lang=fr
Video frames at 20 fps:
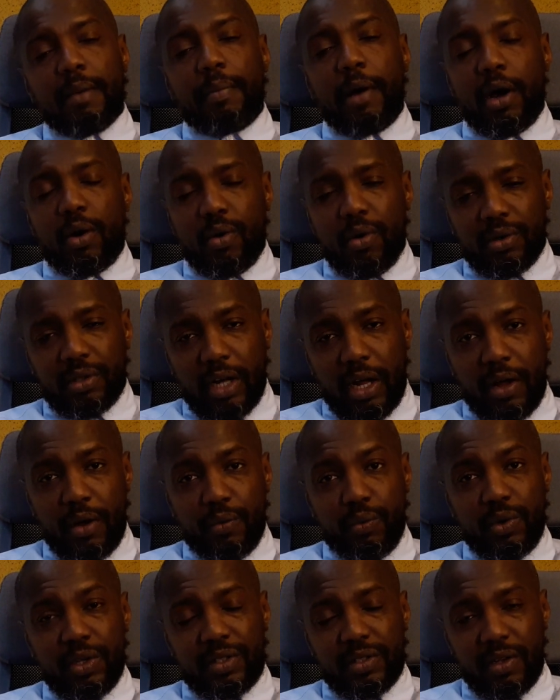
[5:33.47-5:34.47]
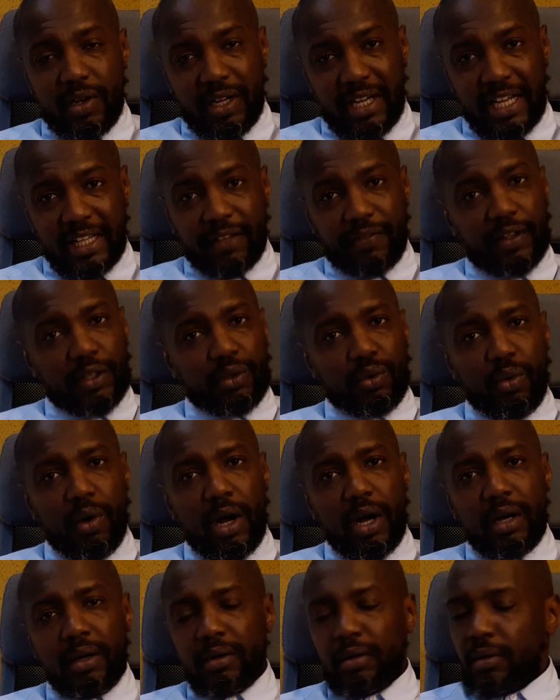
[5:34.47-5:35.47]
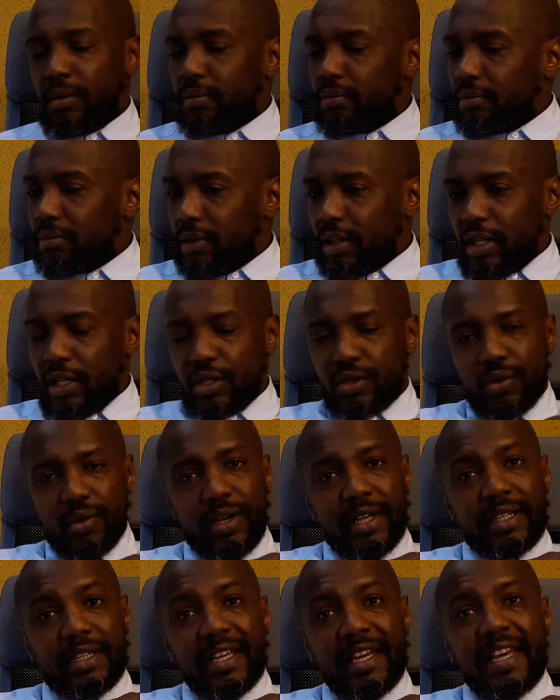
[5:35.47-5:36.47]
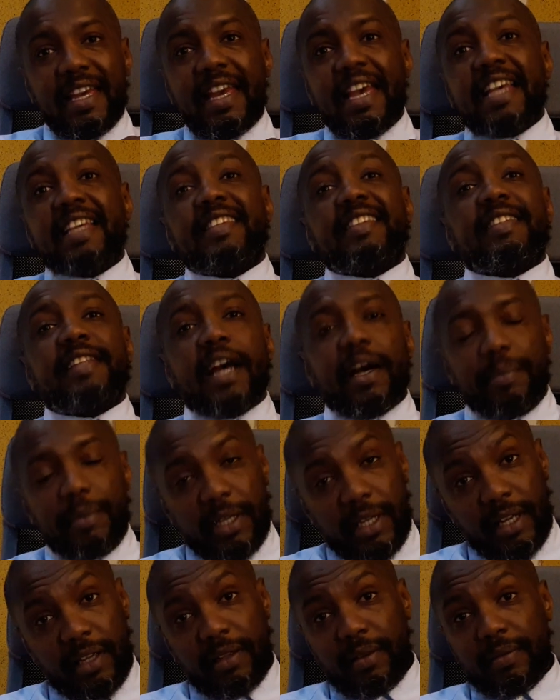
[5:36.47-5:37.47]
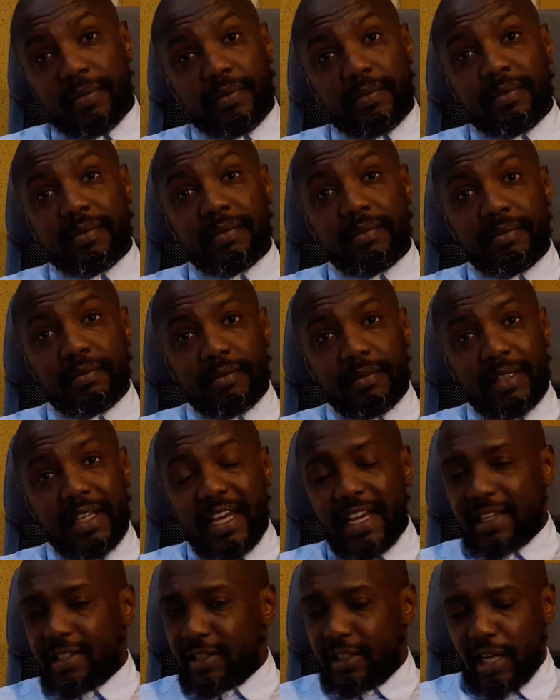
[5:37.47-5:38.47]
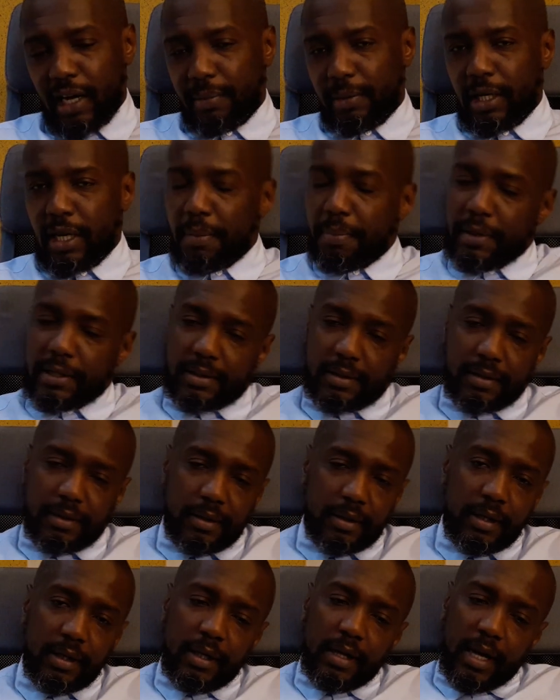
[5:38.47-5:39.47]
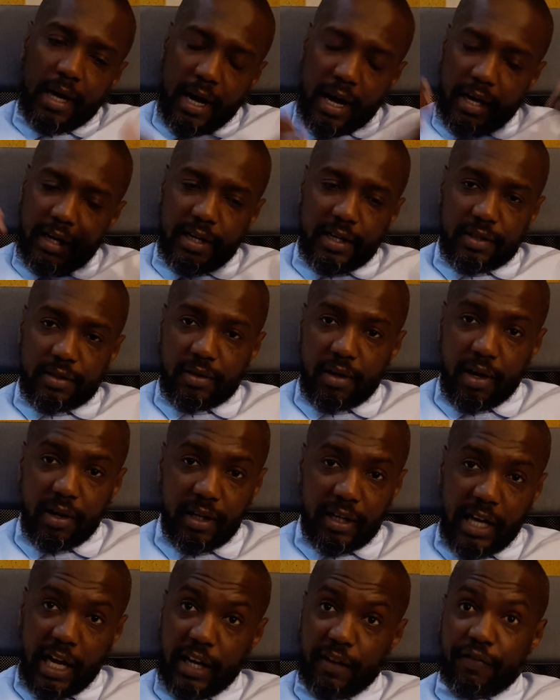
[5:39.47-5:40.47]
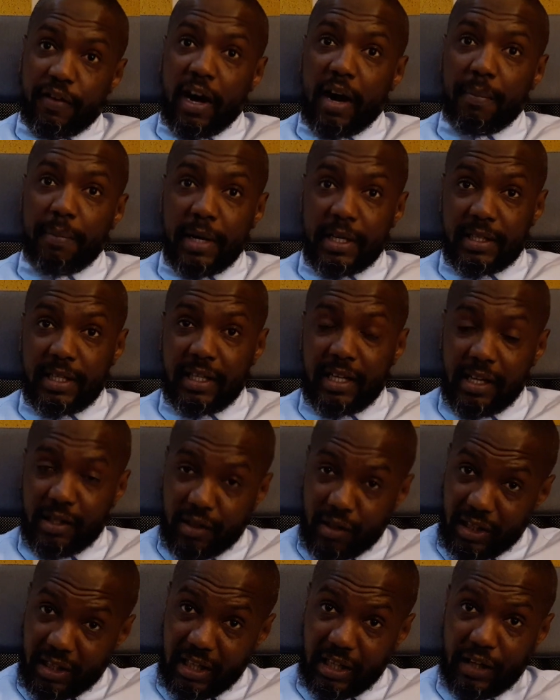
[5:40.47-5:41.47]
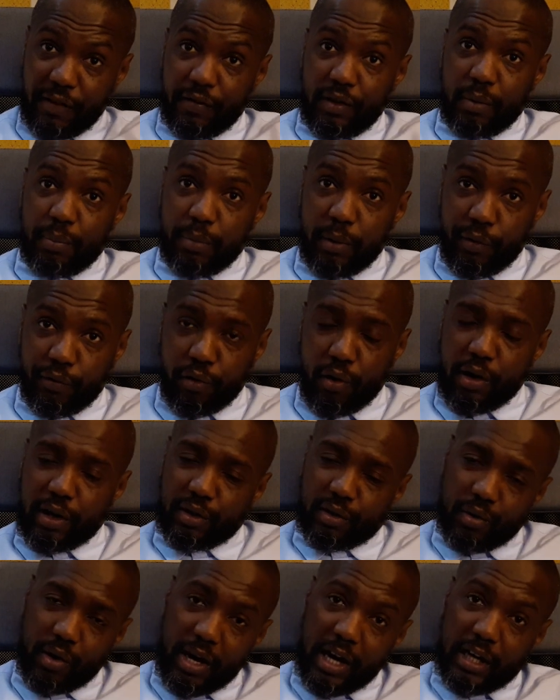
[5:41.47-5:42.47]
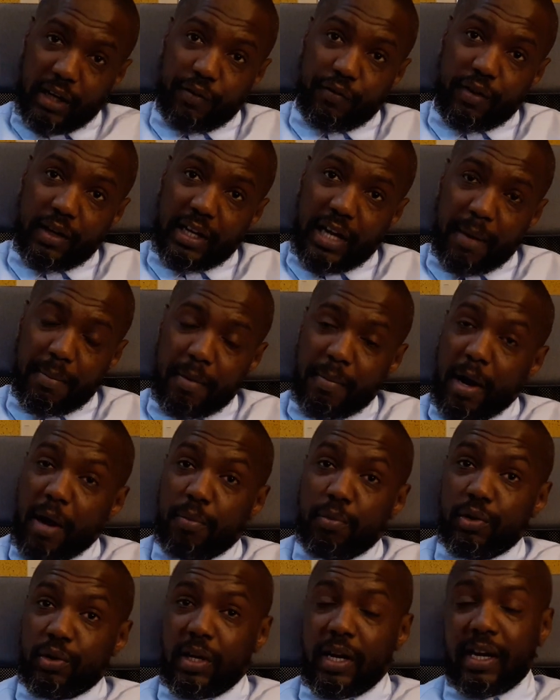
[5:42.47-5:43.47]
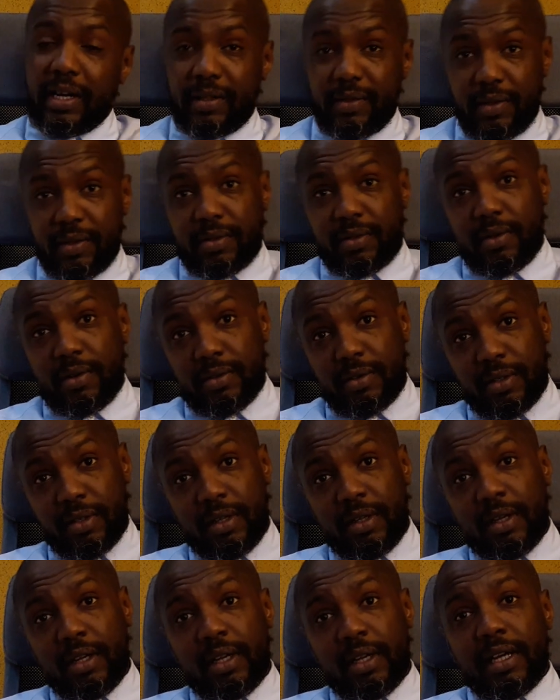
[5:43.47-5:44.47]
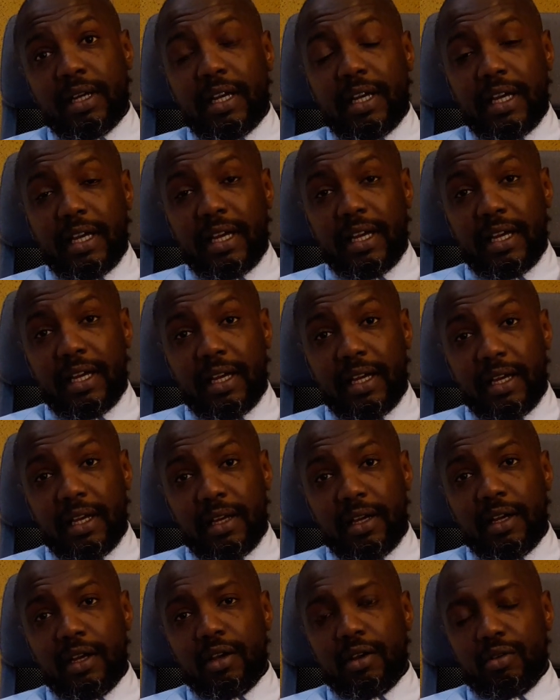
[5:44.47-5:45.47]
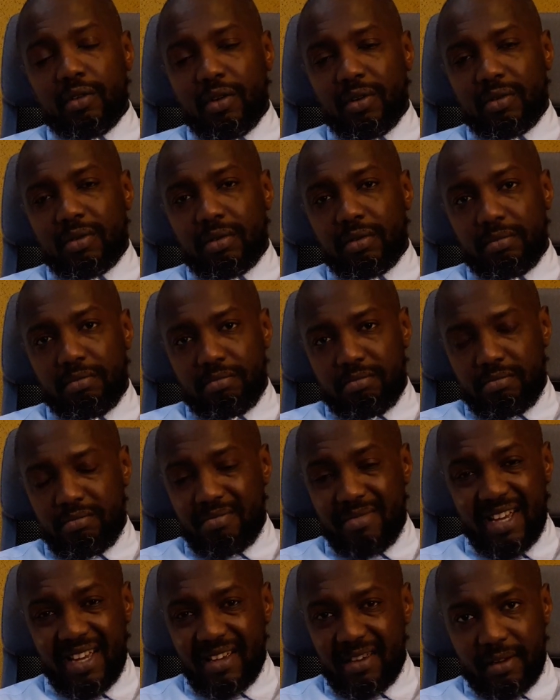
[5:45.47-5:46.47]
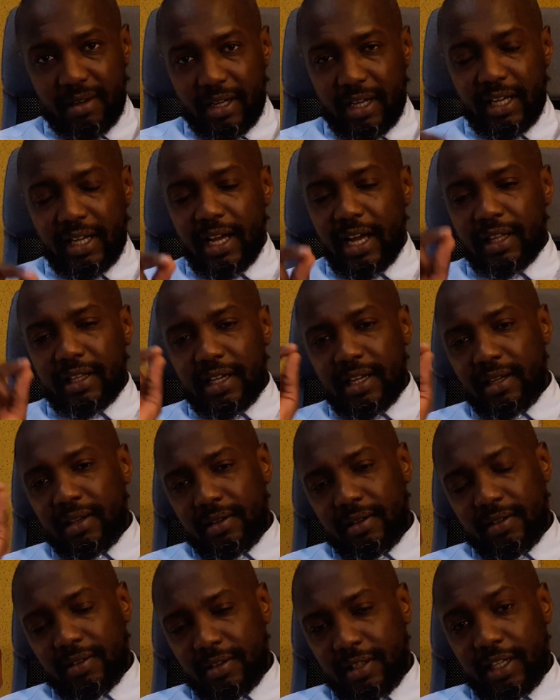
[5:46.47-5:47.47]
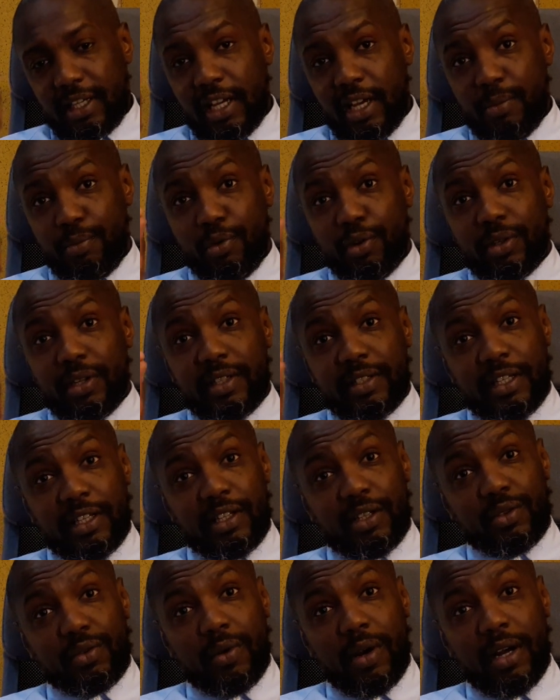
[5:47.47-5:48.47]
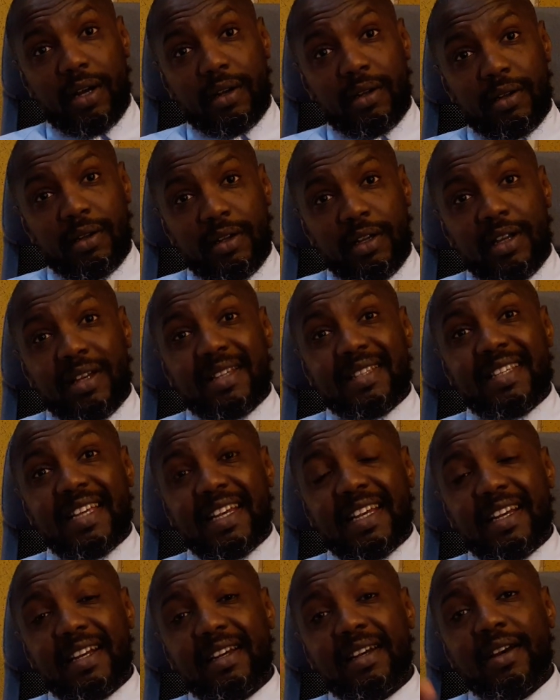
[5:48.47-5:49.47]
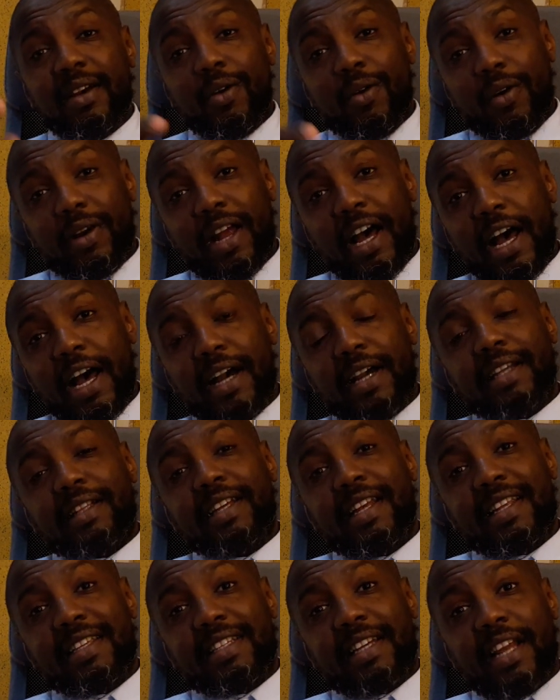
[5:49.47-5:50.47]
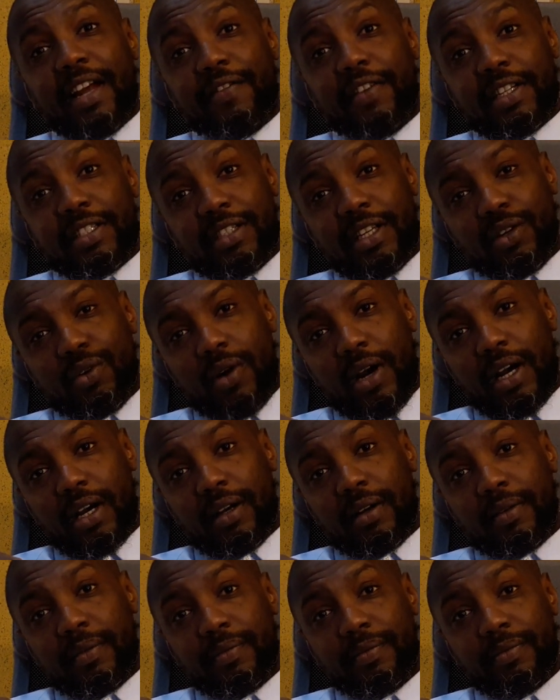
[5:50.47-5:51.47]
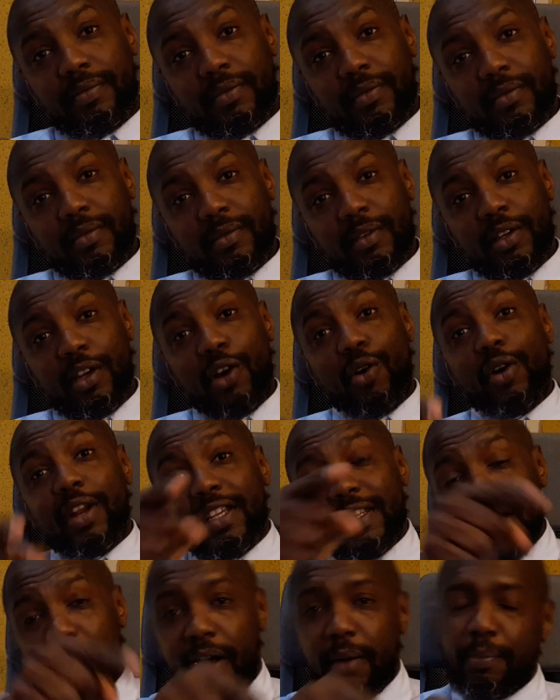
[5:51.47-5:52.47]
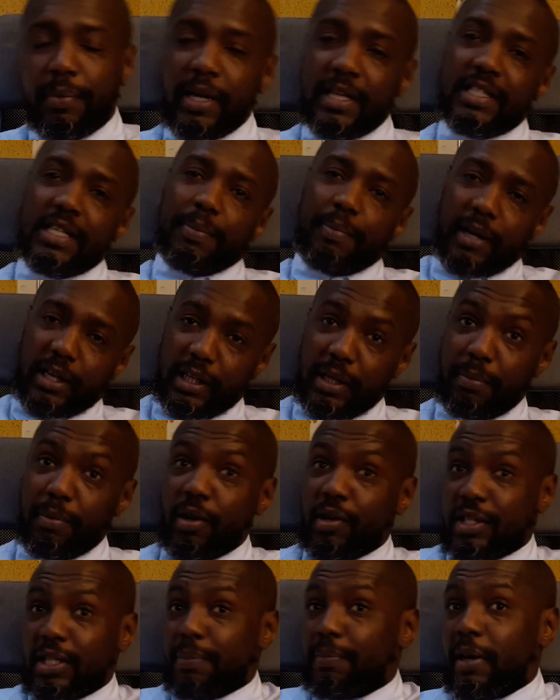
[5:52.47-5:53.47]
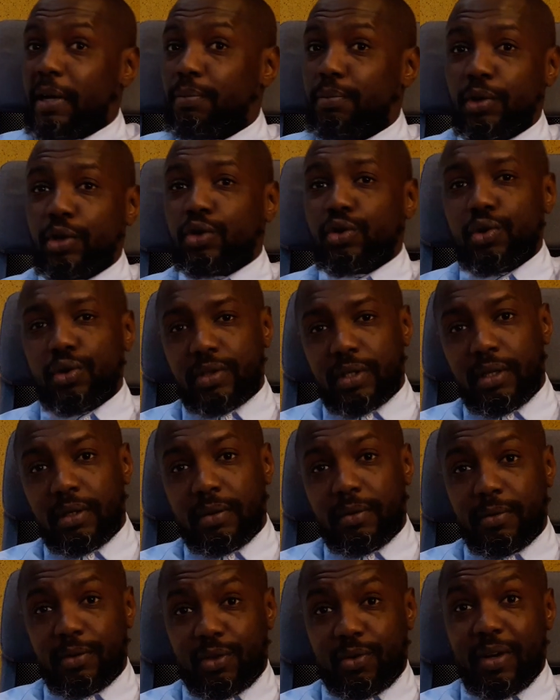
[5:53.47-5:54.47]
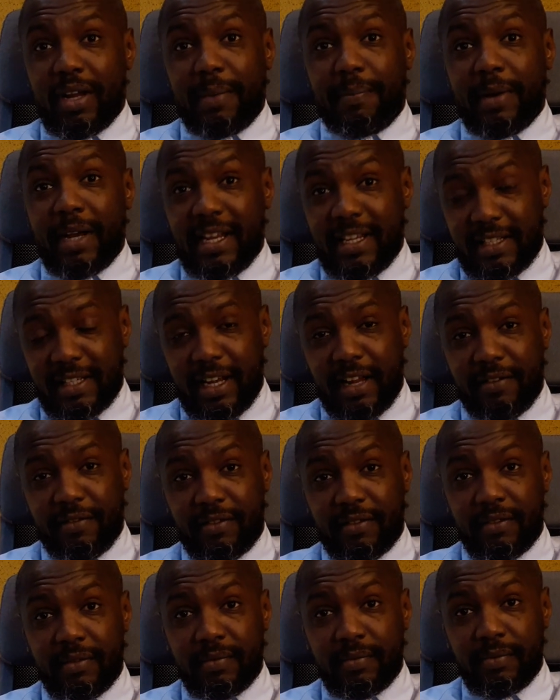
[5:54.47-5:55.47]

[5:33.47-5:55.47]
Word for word: Par contre, en 883, ils ont été exterminés. Exterminés parce que à un instant, le califat abbasside, ils étaient devenus plus forts, ils sont arrivés quand même à bout de la résistance. Et donc, mais regardez ce qui est beau dans cette histoire. C'est que on a arrêté l'esclavage des Noirs. Et on les a remplacés par des Blancs. Ce n'est pas une bonne chose, hein, ce qu'on appelle les Slaves.